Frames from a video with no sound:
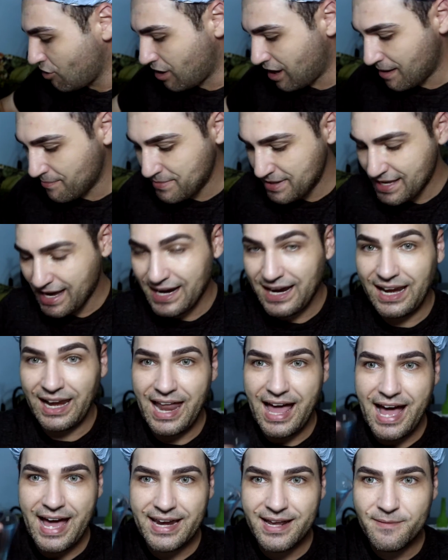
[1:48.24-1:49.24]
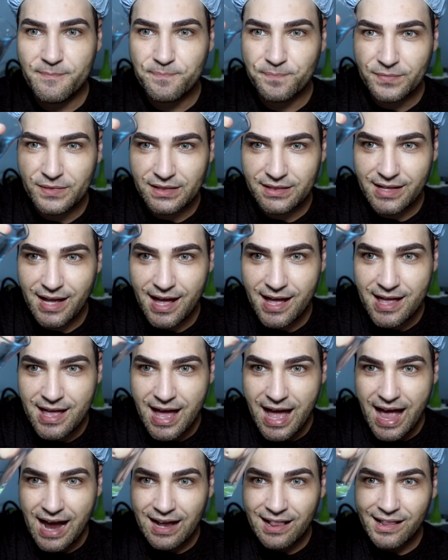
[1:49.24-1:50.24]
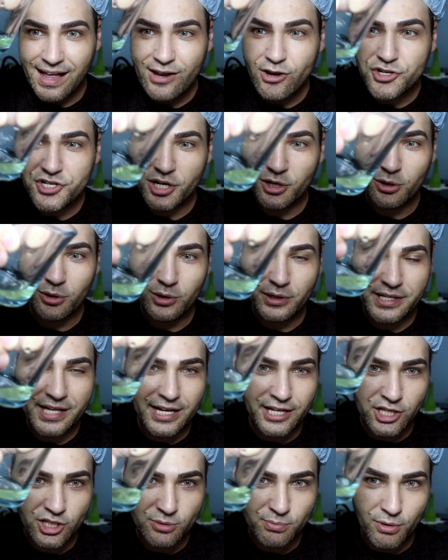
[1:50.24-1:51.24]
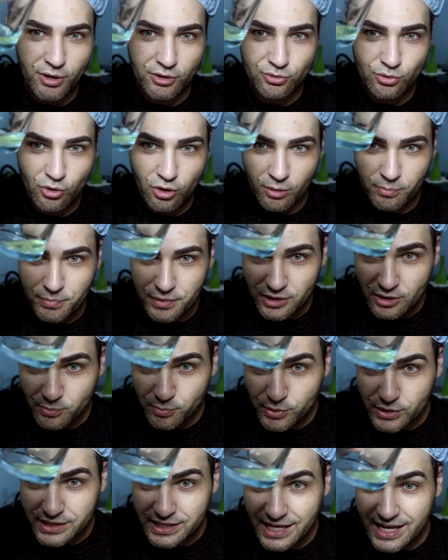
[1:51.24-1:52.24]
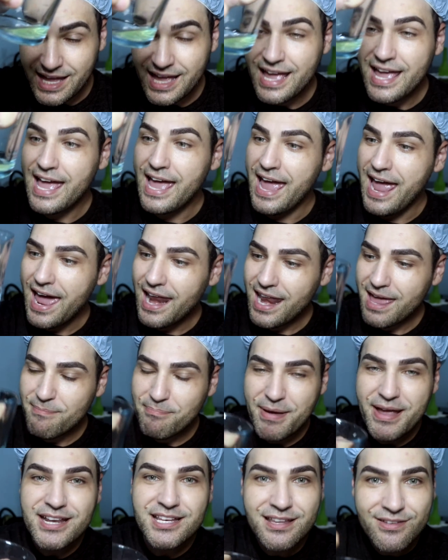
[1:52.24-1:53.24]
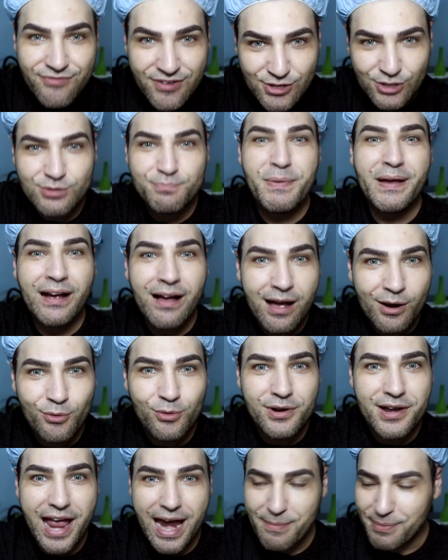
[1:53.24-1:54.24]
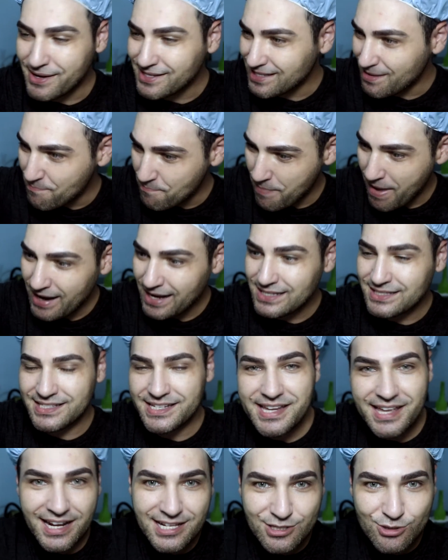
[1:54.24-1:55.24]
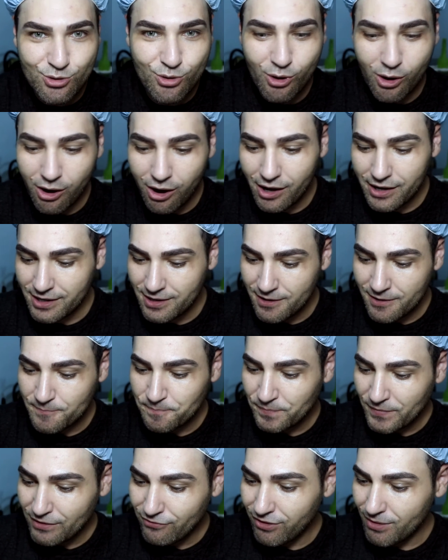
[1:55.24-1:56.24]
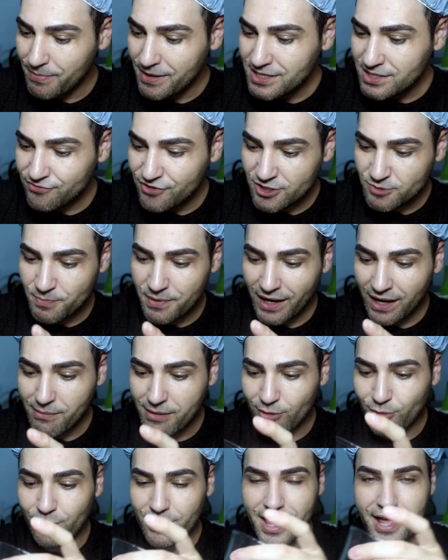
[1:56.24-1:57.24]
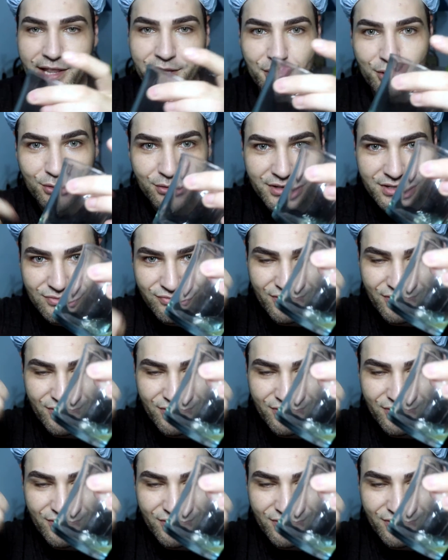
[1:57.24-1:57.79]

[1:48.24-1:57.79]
ó, a minha clara, tá? A clara eu já coloquei aqui no, no copinho porque ela é bem difícil de pegar uma colher, porque você pega assim, ela escorre, foi bem difícil pegar uma colher, então eu não quis